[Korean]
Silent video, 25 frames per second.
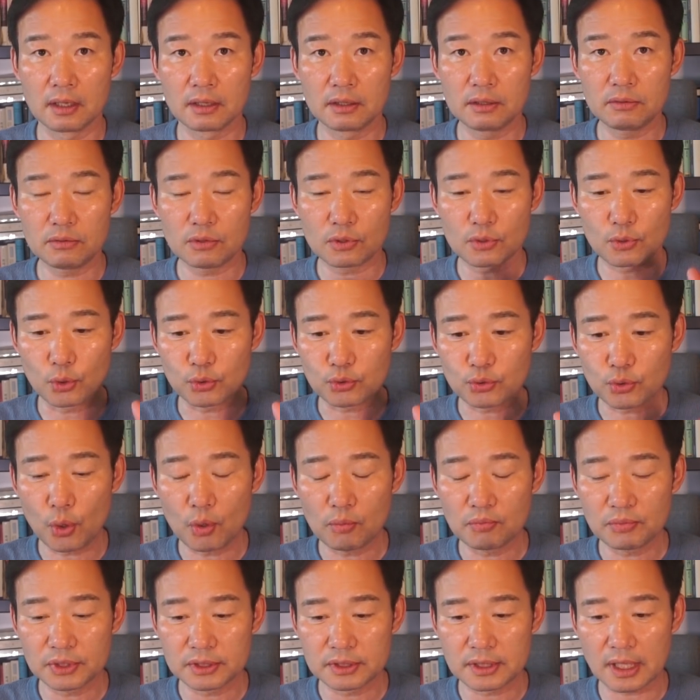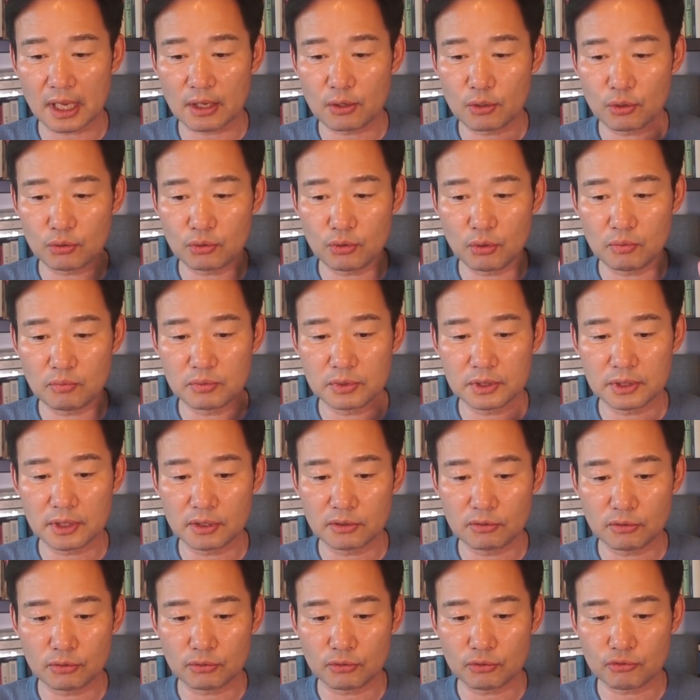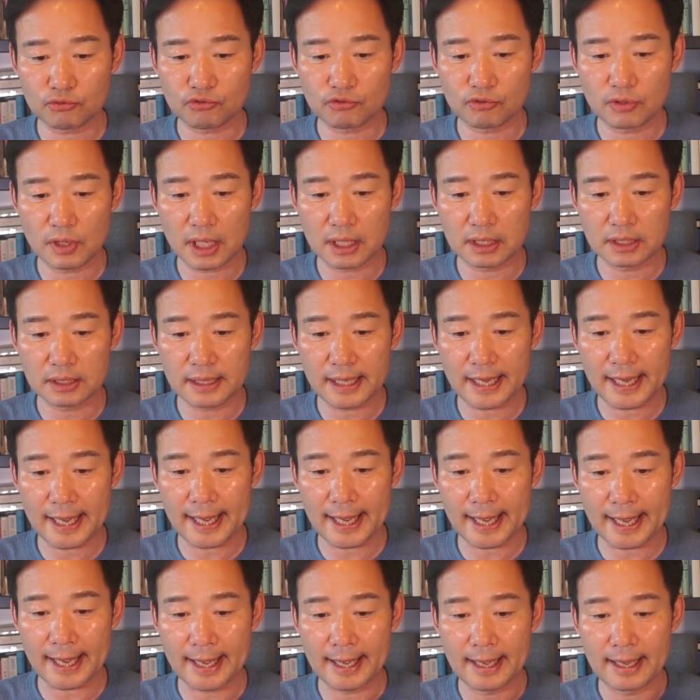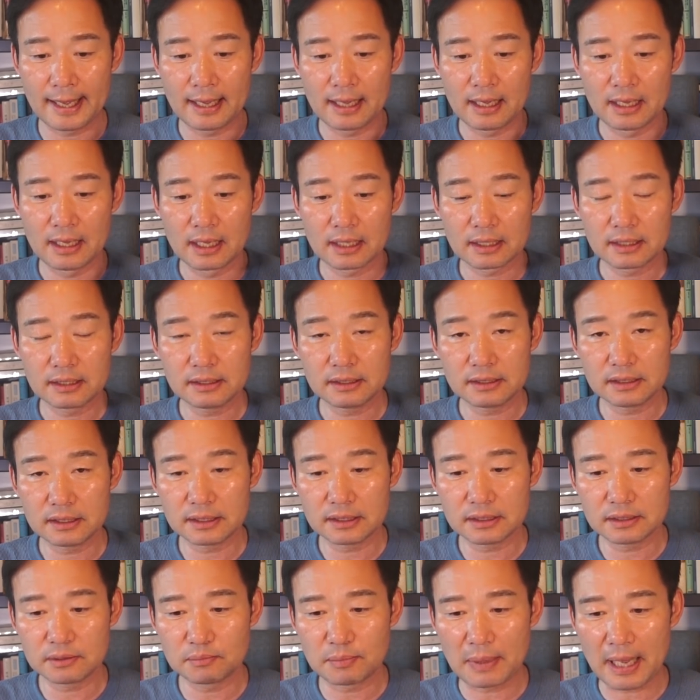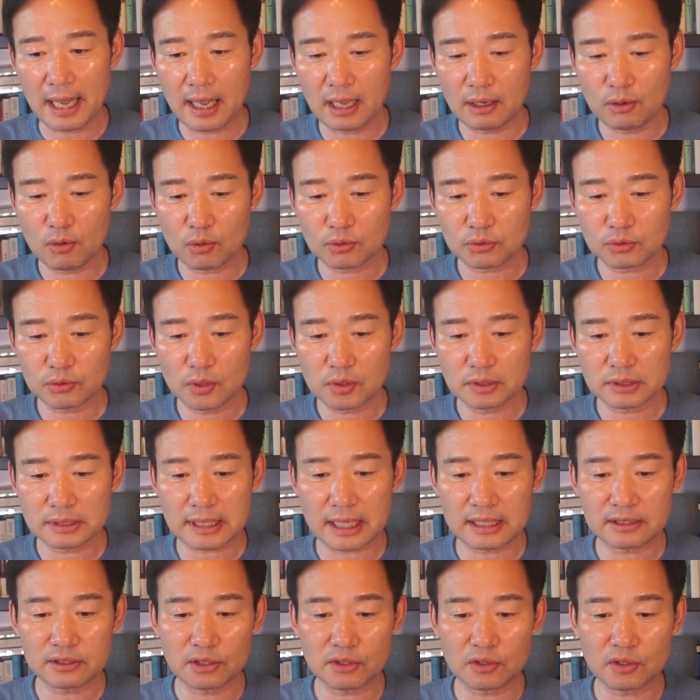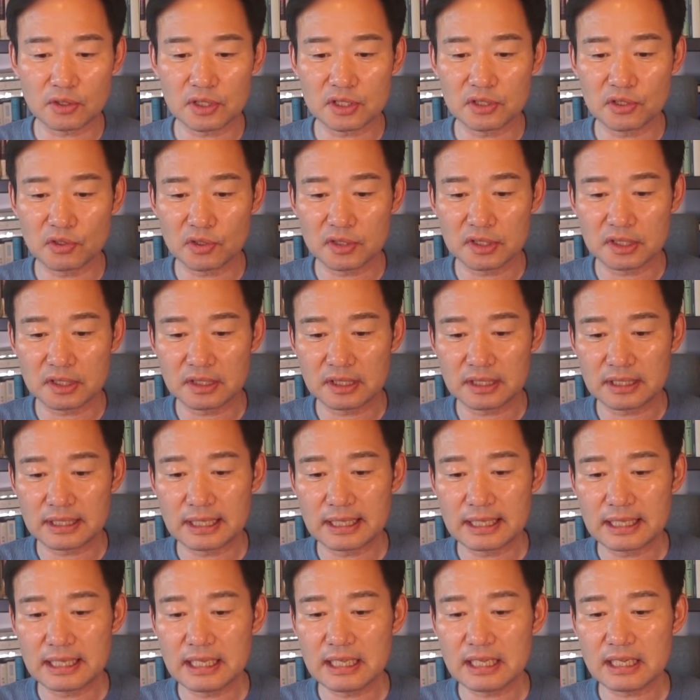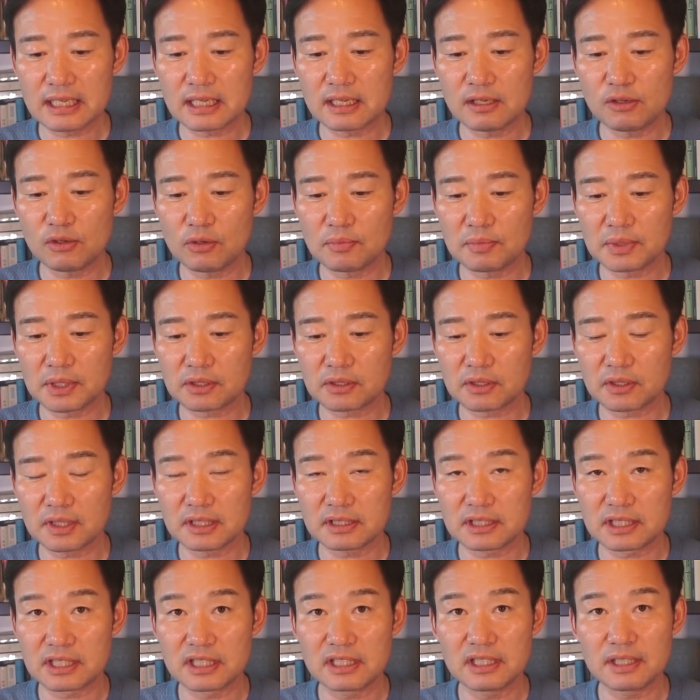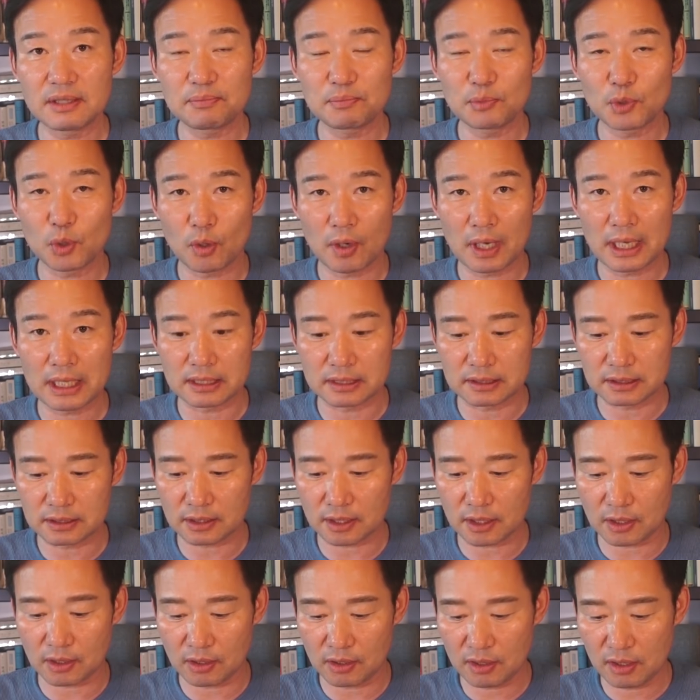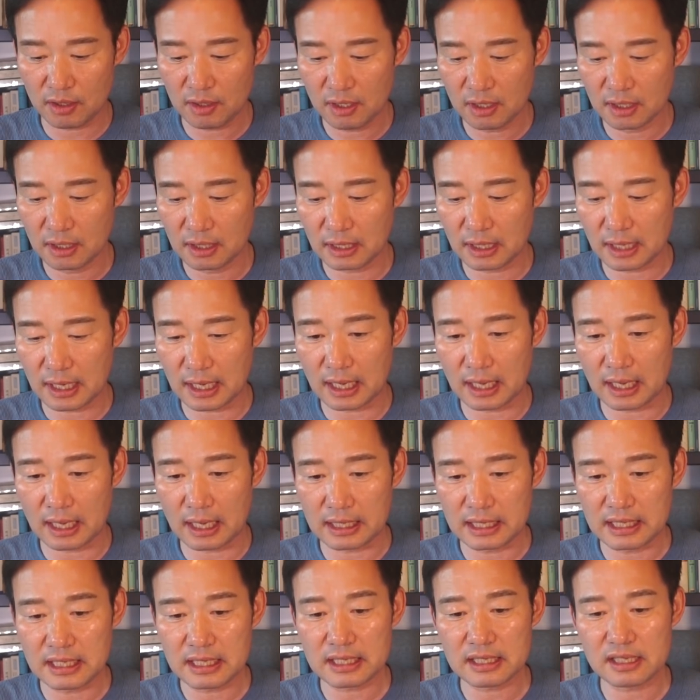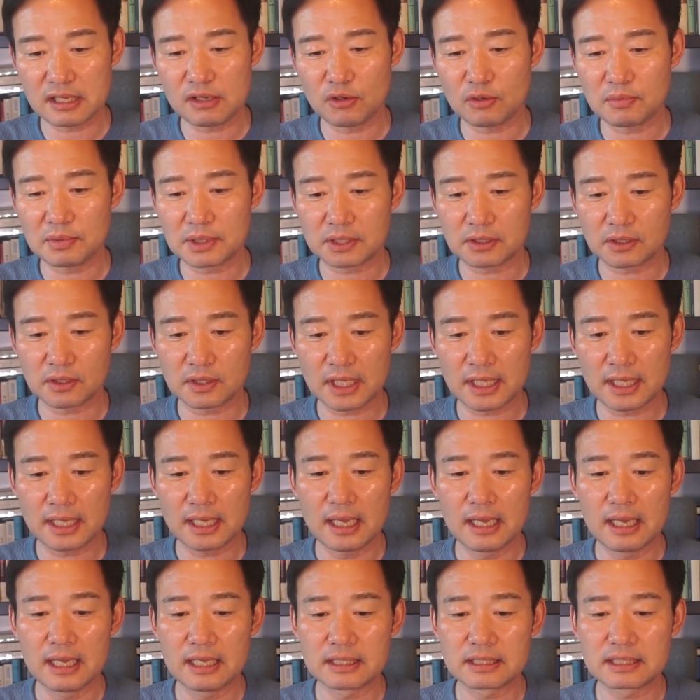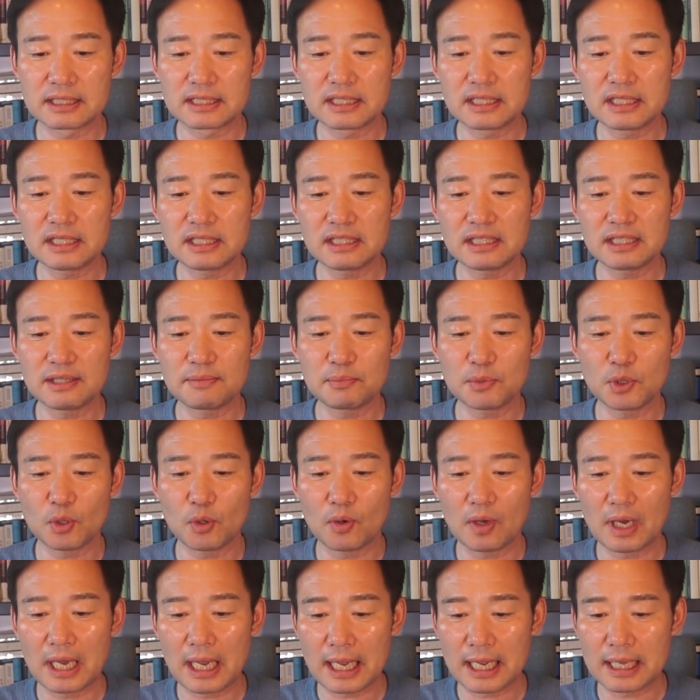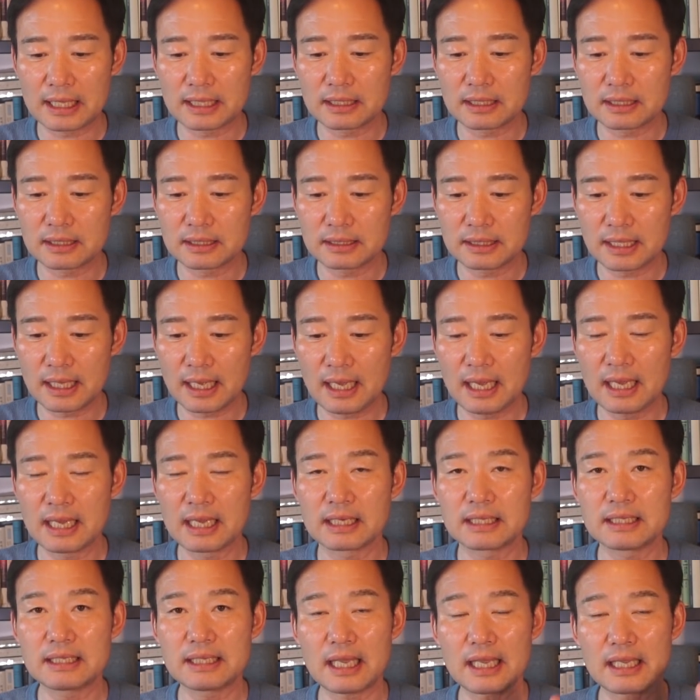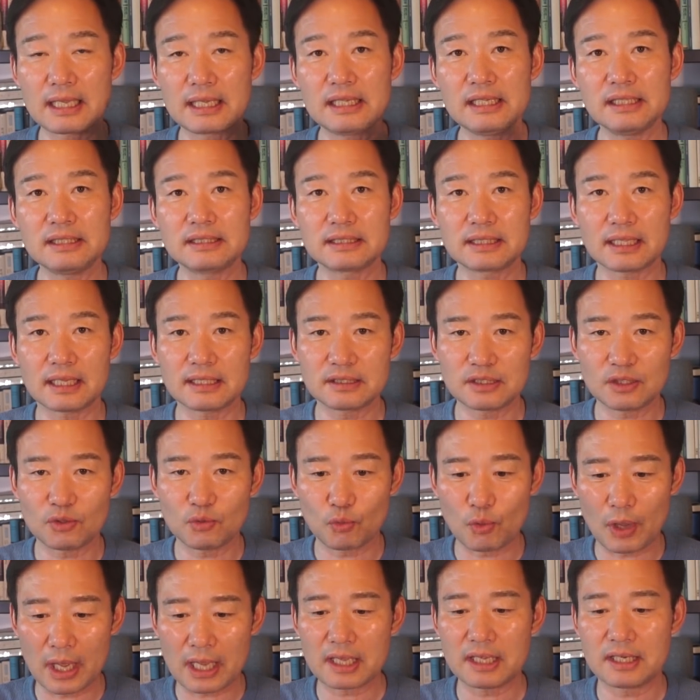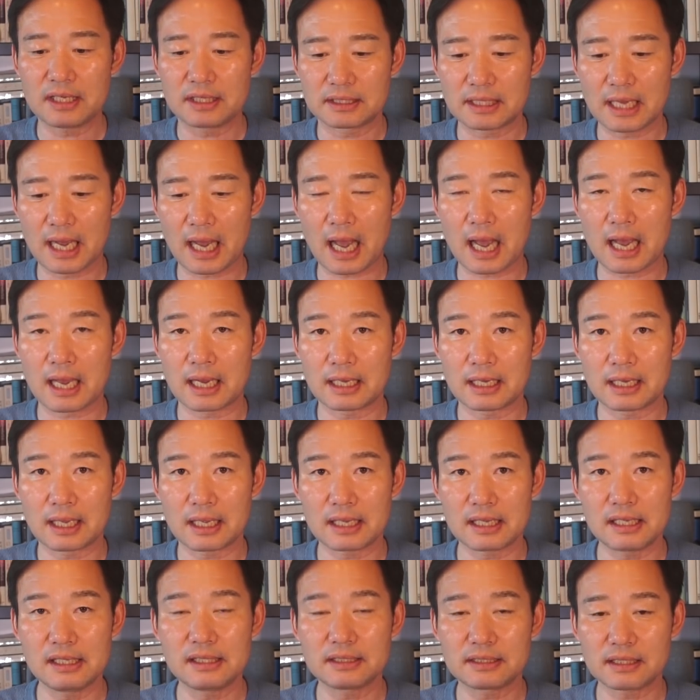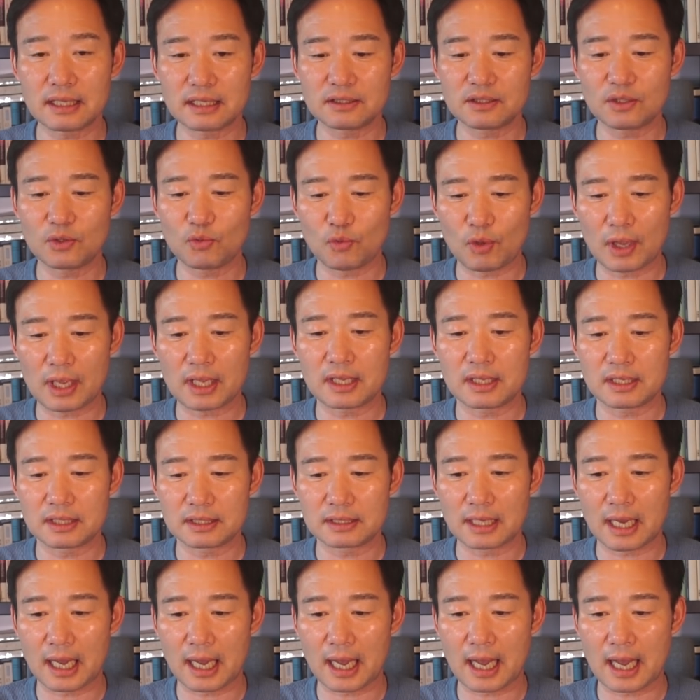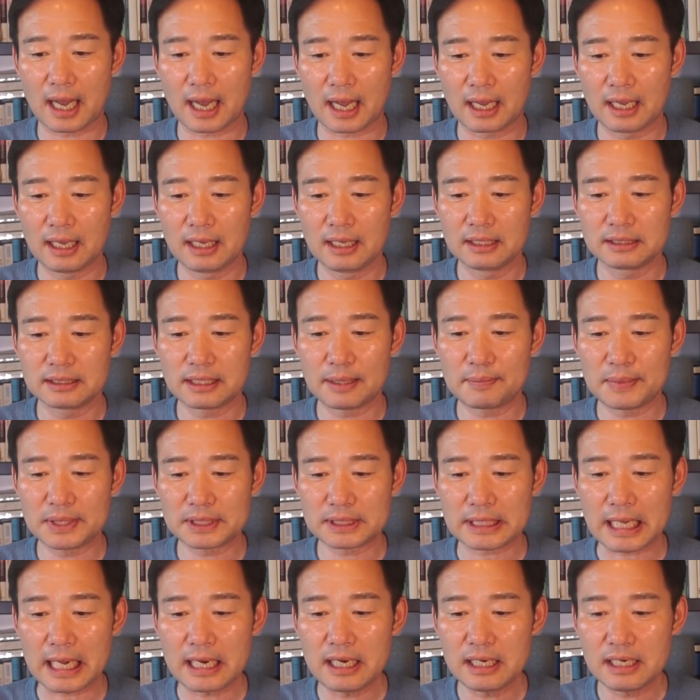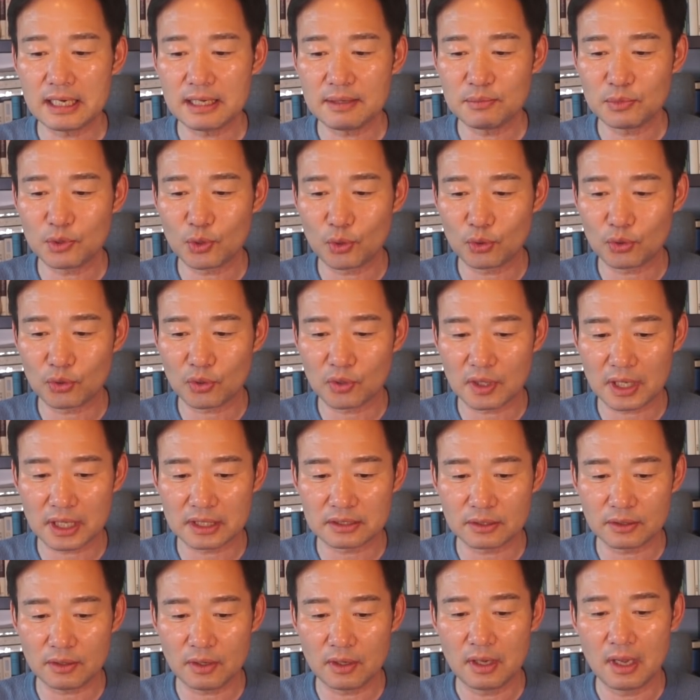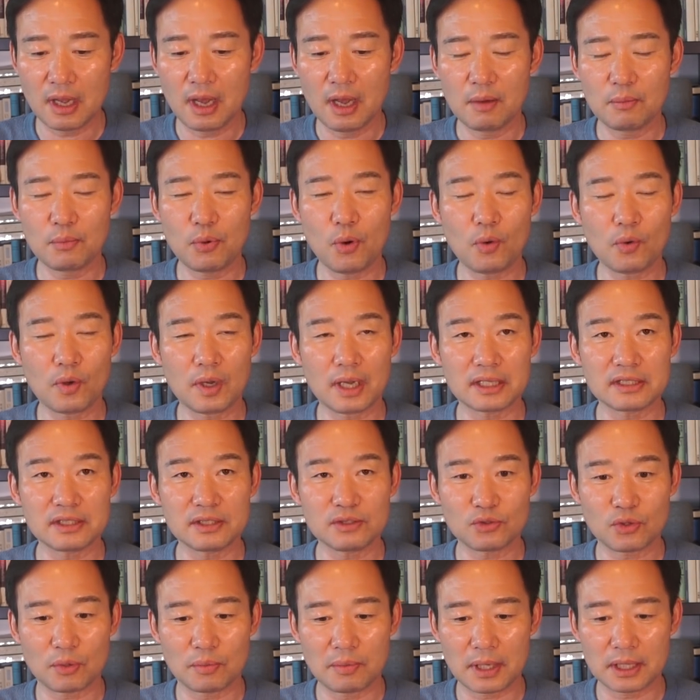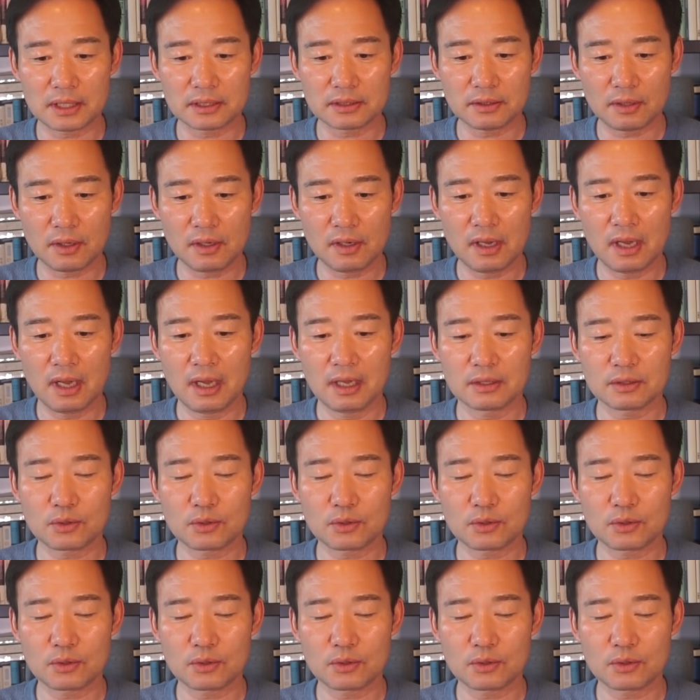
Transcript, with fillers: 그리고 교통 문제, 교통 문제도 또 중요한데 그 매곡동 사저로 이어지는 2km의 진입로가 있어요. 예, 2km의 진입로가 있는데 그게 1차선 외길이다. 1차선 외길이다. 그다음에 산림도로라서 폭까지 좁아서